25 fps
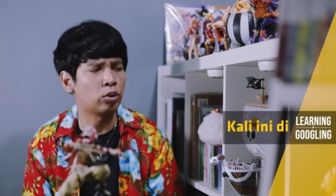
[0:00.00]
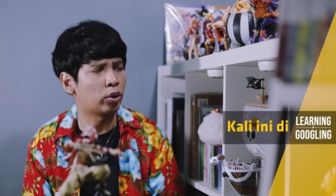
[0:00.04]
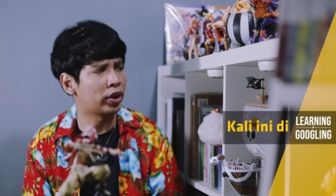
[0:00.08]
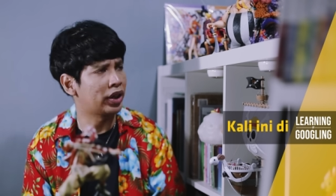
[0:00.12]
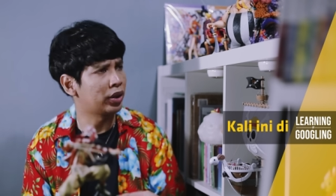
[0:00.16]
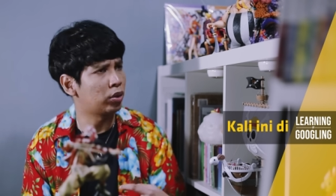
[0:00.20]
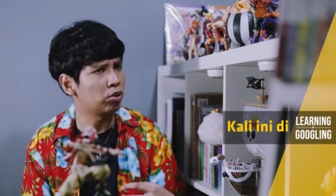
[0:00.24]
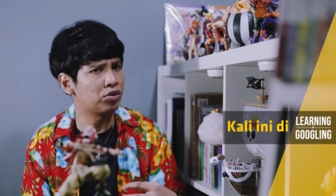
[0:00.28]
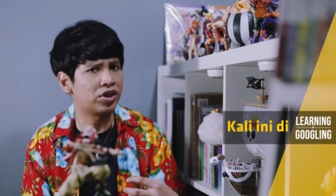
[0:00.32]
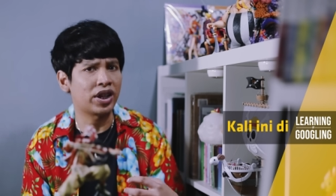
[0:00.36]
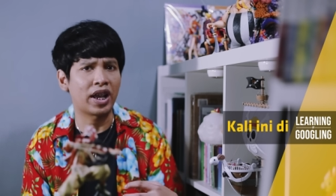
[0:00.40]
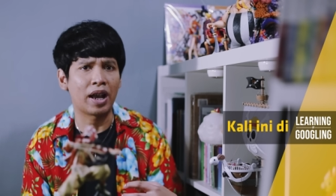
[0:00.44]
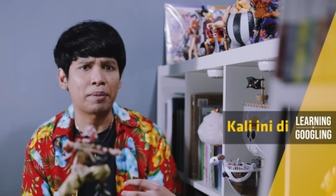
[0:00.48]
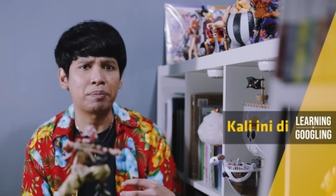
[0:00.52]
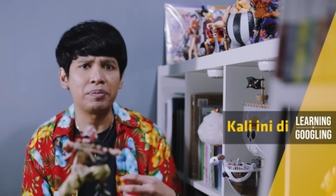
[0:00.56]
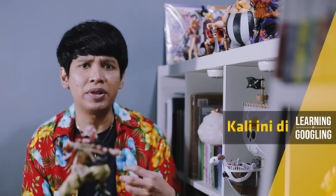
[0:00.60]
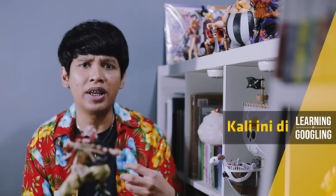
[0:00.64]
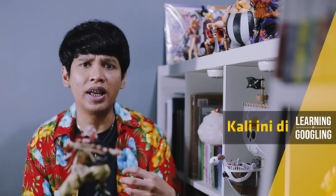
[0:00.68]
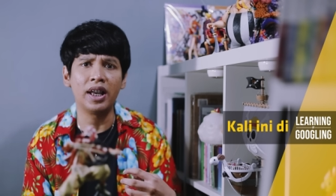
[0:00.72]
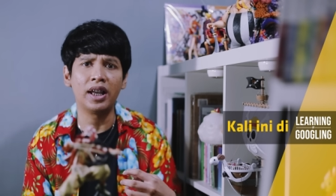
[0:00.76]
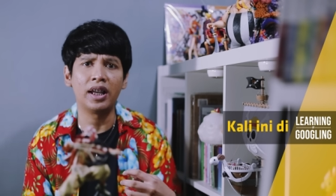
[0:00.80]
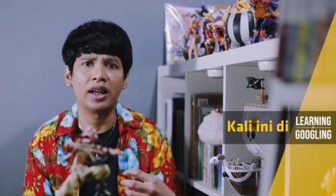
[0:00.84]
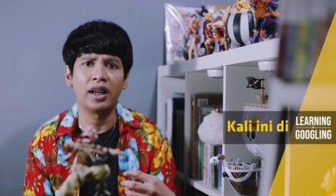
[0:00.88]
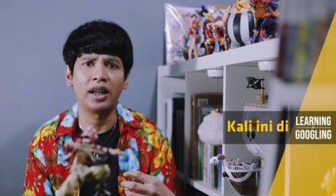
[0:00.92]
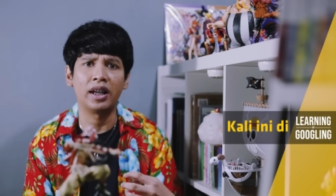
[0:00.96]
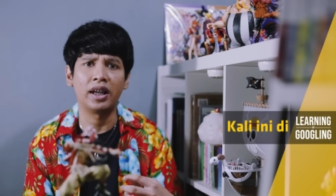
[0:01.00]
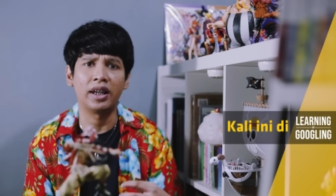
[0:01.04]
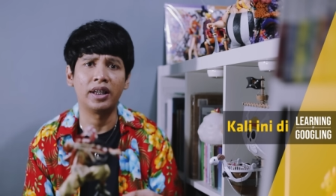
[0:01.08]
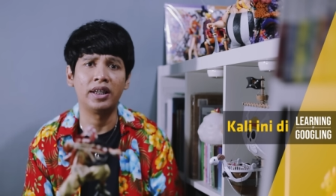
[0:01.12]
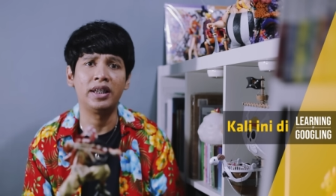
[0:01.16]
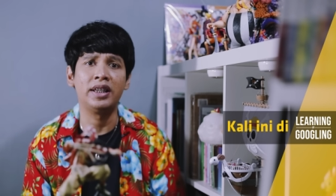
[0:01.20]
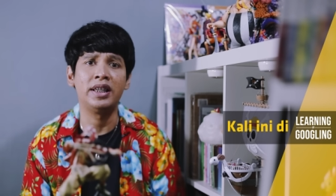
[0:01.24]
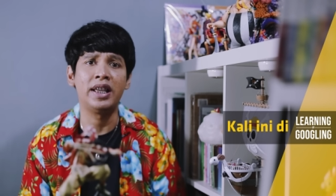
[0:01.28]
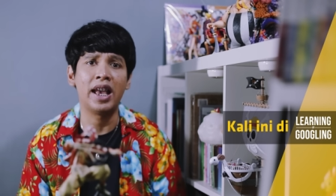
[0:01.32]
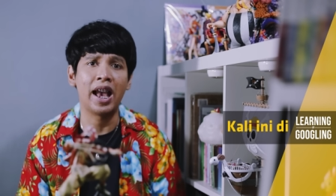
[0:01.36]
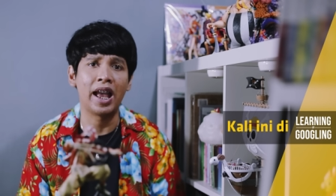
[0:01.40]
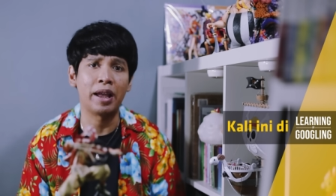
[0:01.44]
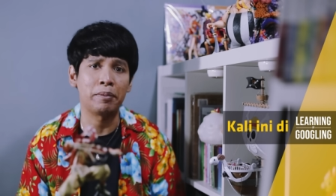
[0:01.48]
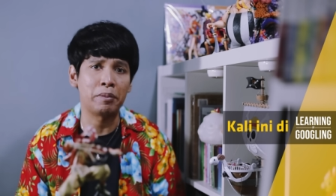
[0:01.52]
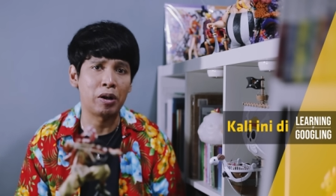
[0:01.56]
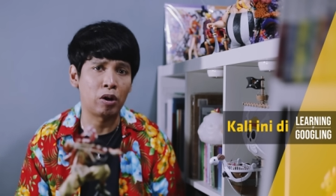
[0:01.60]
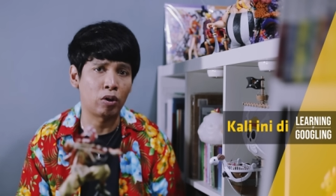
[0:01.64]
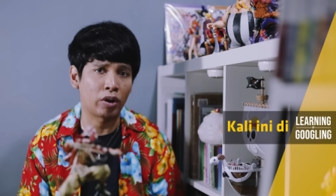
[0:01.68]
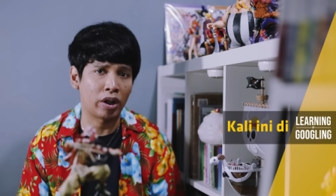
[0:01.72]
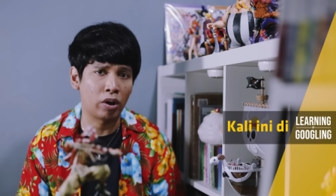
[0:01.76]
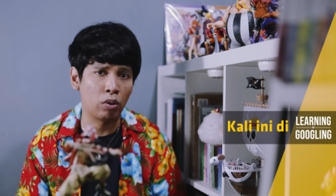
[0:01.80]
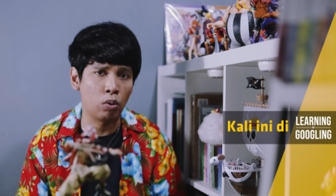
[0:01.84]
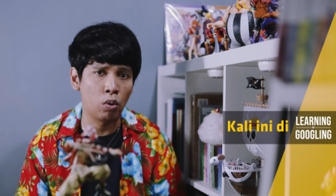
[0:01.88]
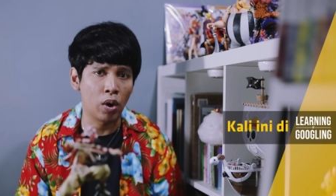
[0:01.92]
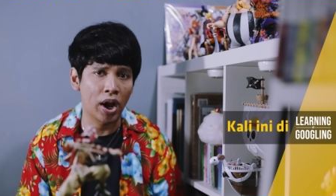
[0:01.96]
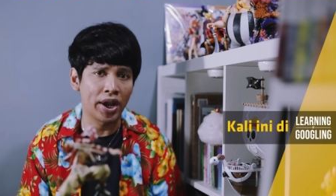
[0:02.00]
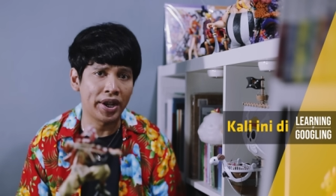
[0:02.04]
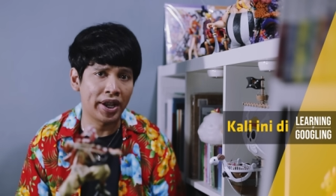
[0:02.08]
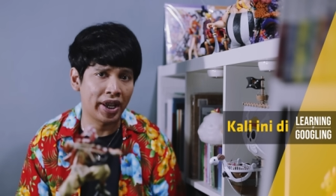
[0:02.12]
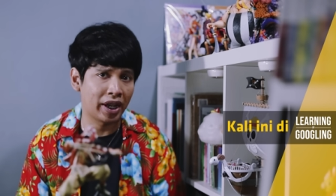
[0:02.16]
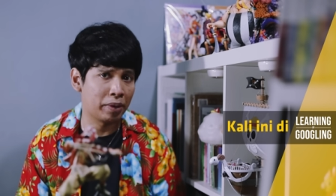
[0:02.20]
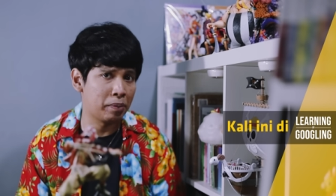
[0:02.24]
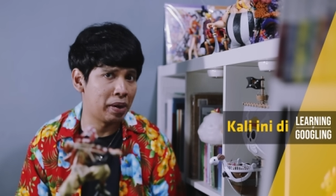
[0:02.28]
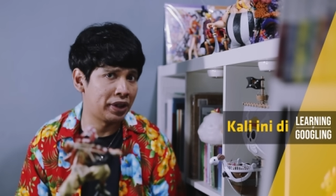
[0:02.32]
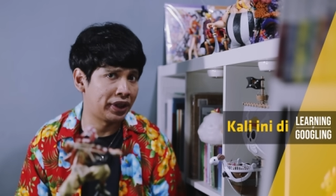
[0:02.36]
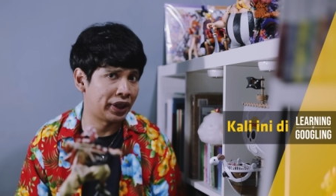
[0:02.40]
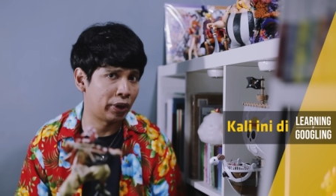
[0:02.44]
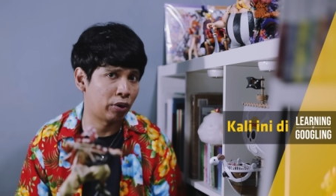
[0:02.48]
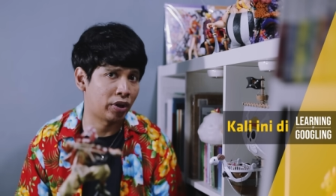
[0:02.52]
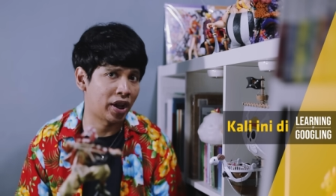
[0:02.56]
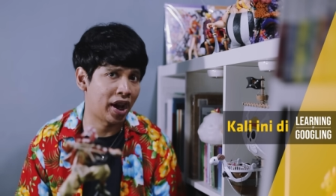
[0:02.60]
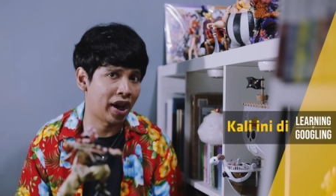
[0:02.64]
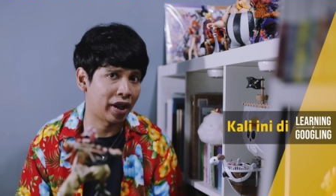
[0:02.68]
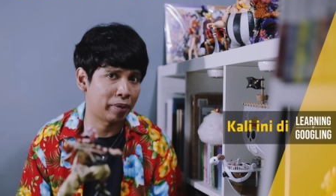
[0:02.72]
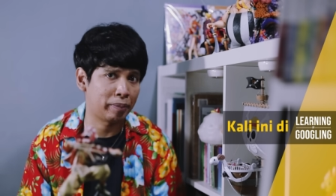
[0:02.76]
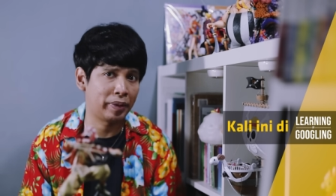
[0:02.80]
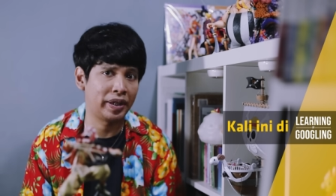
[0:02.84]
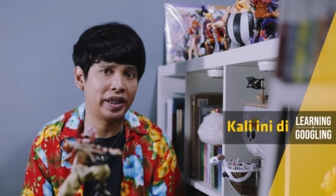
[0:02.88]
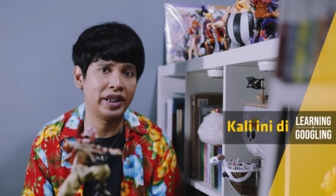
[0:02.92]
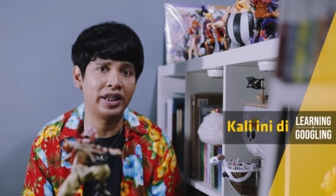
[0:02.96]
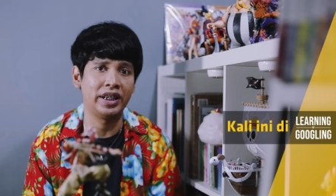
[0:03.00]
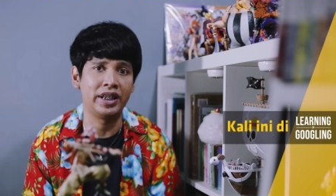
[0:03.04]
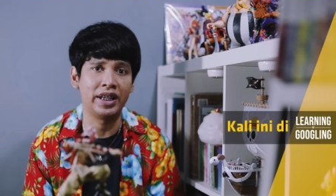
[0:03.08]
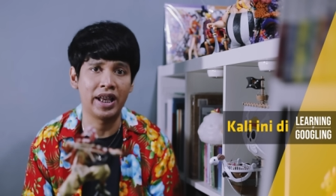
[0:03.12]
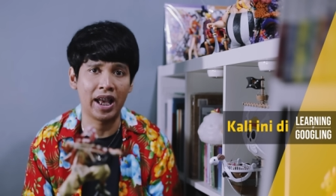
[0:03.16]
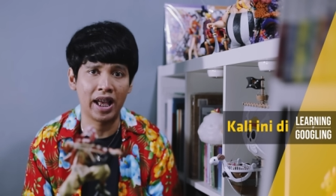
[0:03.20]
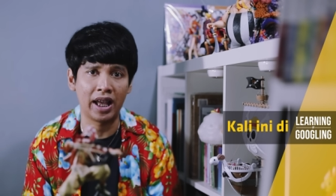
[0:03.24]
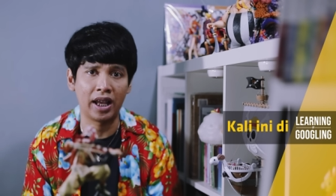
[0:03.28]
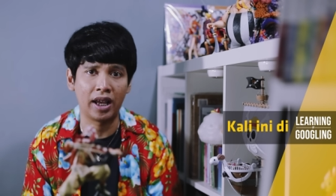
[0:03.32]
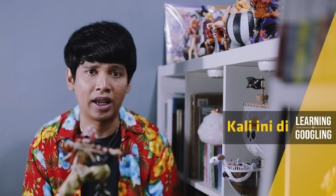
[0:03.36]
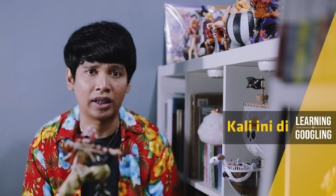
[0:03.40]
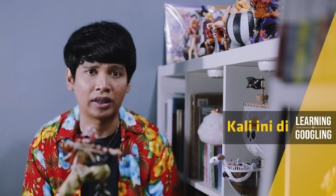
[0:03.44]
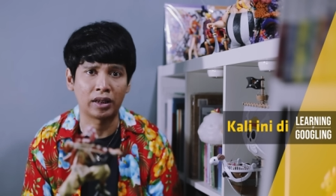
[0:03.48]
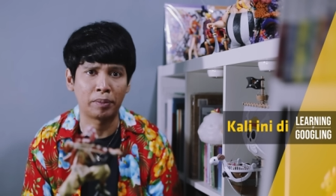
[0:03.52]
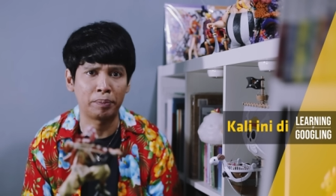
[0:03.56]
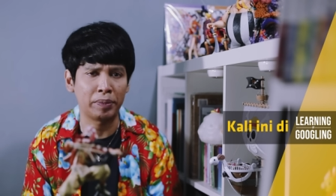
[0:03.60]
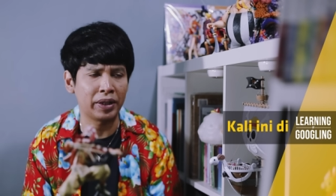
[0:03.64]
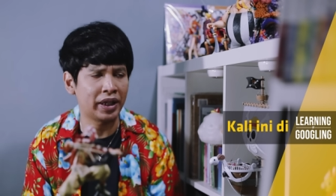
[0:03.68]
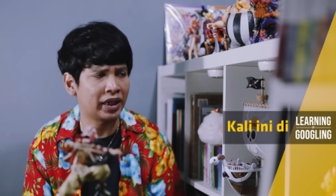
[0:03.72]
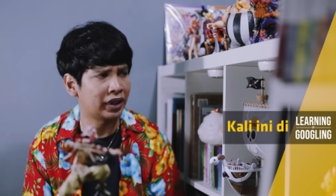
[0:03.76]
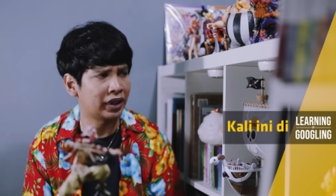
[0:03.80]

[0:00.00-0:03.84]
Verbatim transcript: Turki itu sikapnya, iya emang orang gua ada yang ngebantai orang Armenia, tapi